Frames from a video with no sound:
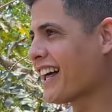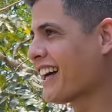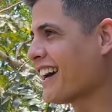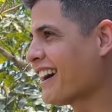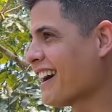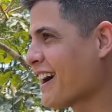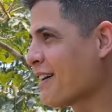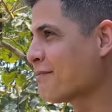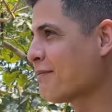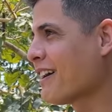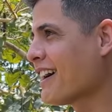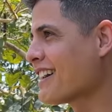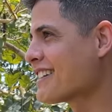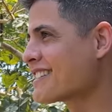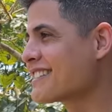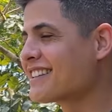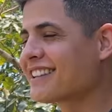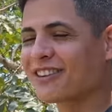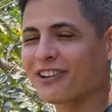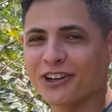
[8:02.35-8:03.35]

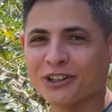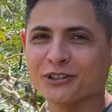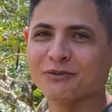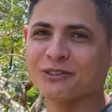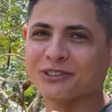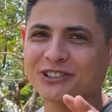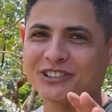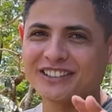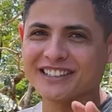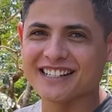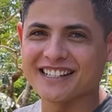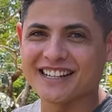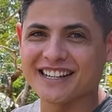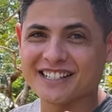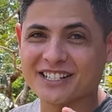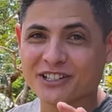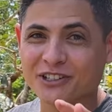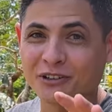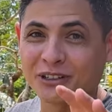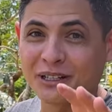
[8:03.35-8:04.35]
Rapaz, todo mundo diz que
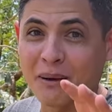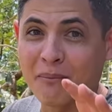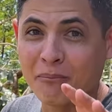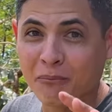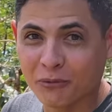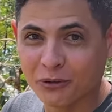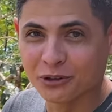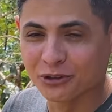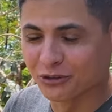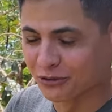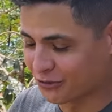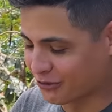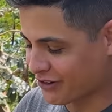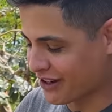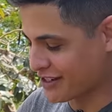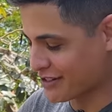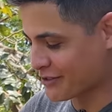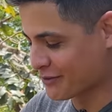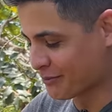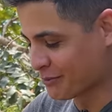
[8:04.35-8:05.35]
esse drone é muito
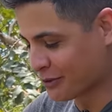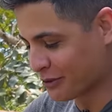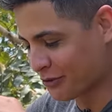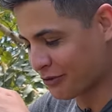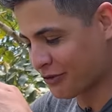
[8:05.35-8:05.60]
fácil, muito